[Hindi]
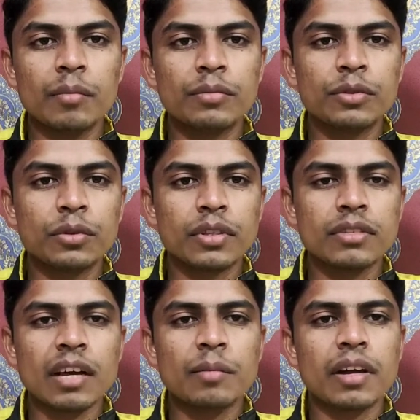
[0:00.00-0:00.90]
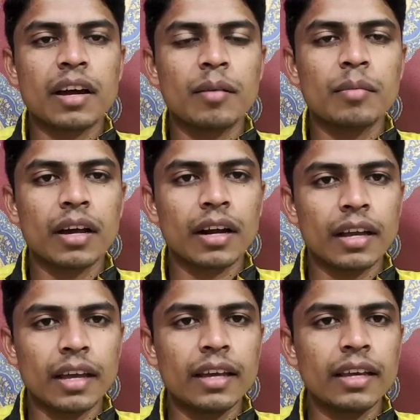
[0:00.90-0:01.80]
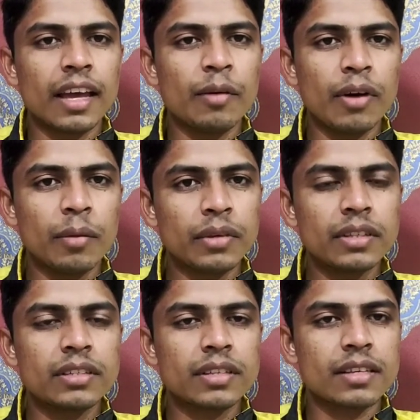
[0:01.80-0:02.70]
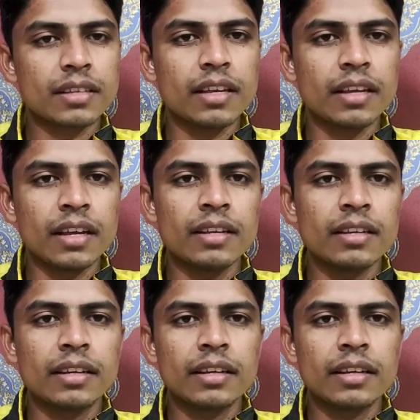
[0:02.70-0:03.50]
आप जो दिशा में काम कर रहे हैं क्या वो आपकी दिशा सही है